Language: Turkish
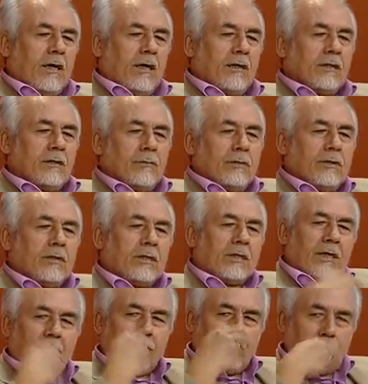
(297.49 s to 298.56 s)
Ağzımızı
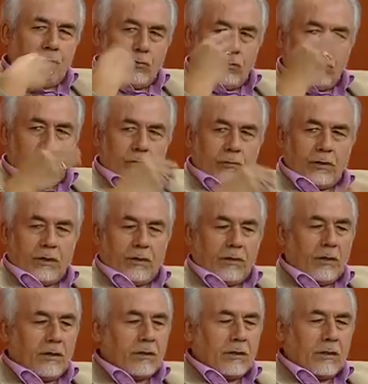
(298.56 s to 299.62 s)
temizliyoruz.
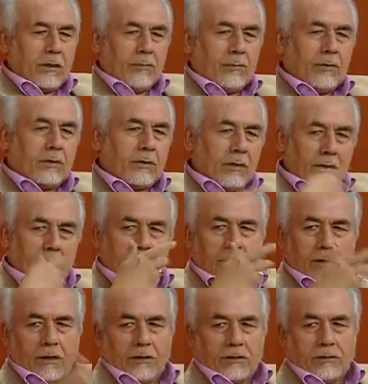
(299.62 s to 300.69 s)
Hani nasıl ki abdest
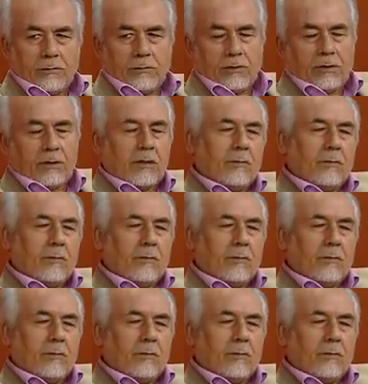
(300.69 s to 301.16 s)
alırken ağzımızı